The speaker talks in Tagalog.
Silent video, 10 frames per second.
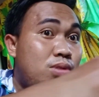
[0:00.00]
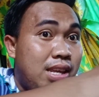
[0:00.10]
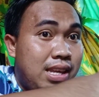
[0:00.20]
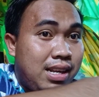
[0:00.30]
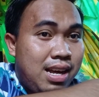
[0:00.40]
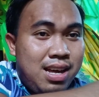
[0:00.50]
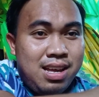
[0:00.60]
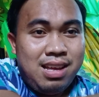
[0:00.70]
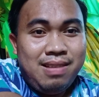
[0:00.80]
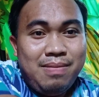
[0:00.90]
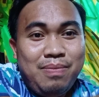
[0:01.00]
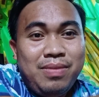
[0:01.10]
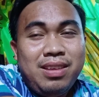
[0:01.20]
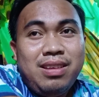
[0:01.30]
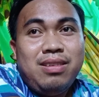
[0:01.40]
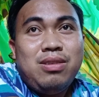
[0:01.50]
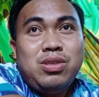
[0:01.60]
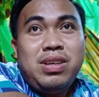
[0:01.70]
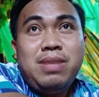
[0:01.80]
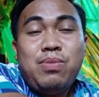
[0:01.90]
butika
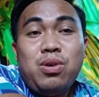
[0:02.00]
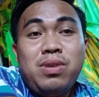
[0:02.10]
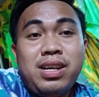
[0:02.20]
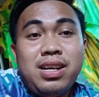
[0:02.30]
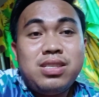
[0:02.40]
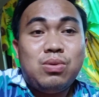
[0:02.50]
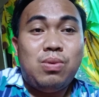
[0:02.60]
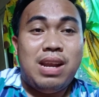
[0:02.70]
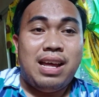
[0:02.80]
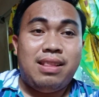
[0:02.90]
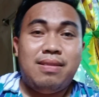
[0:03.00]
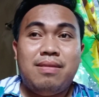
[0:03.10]
hindi po ako nakasulat.